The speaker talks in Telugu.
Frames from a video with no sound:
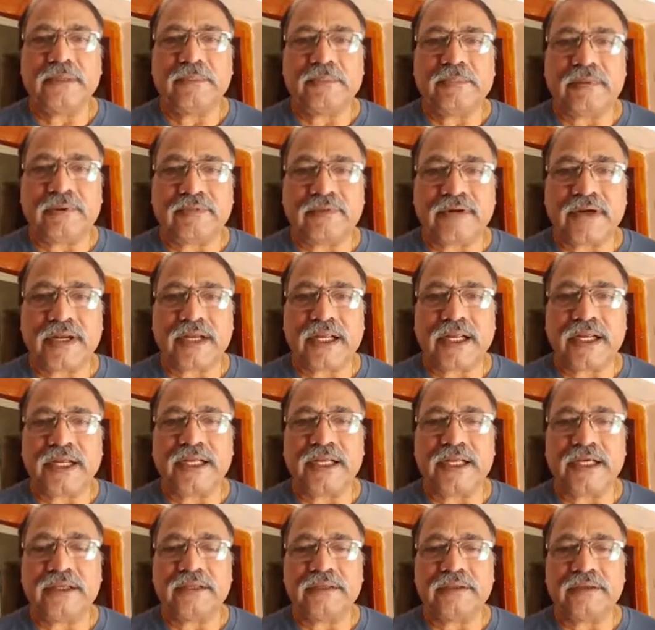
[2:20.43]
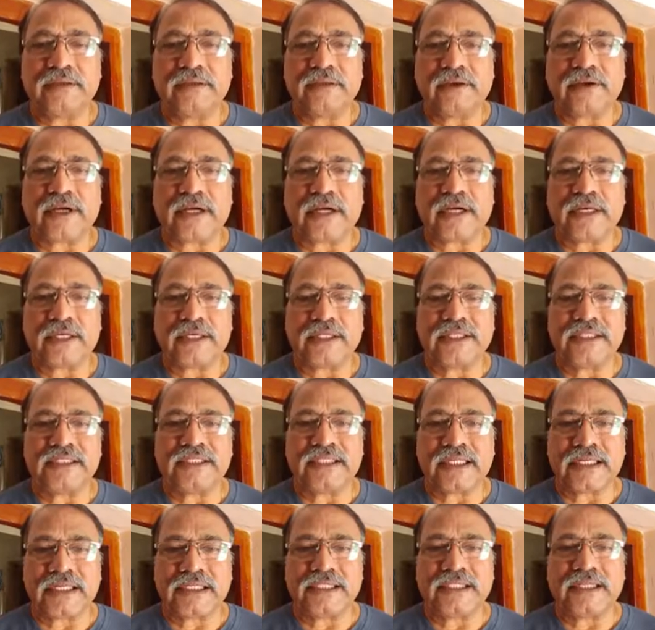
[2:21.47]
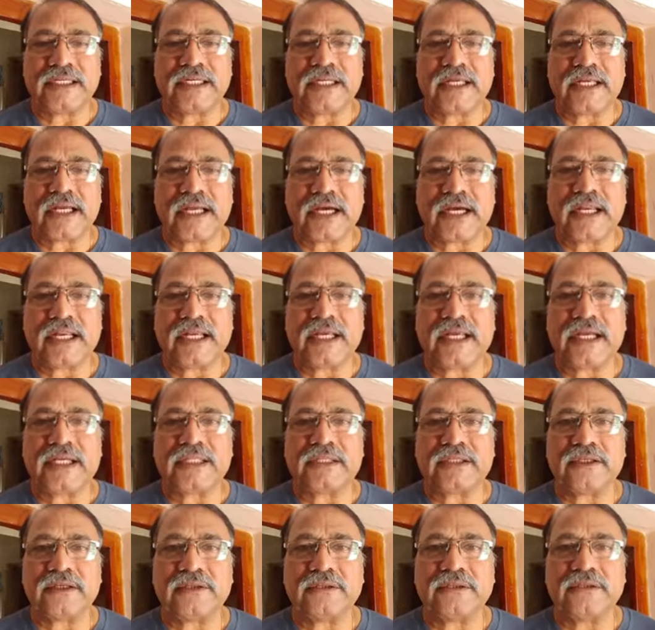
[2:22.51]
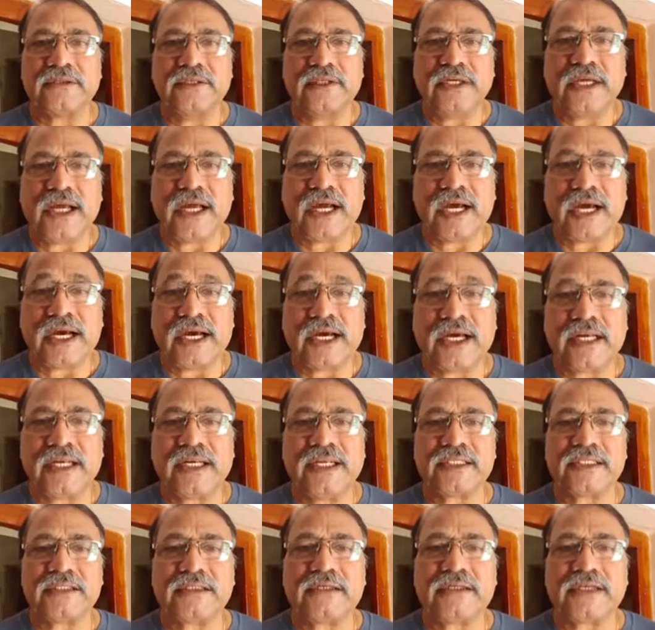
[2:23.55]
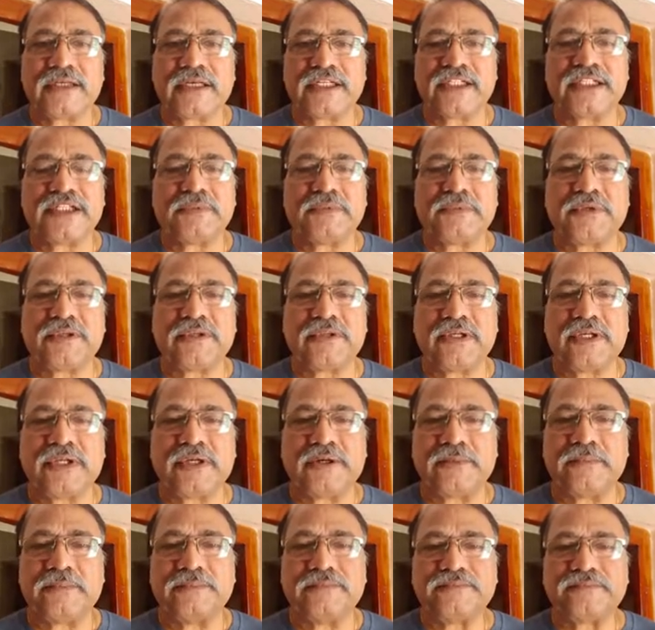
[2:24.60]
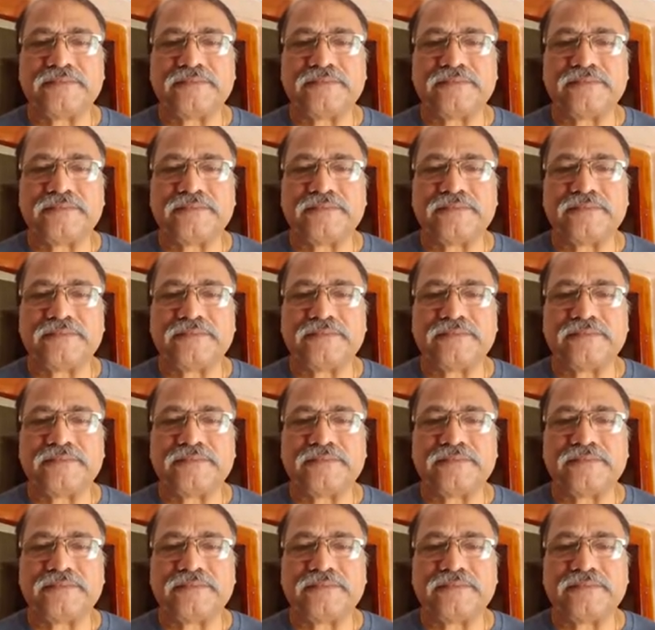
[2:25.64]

పవన్ కళ్యాణ్ యొక్క జనసేన కార్యకర్తలు అహర్నిశలు కష్టపడుతున్నారు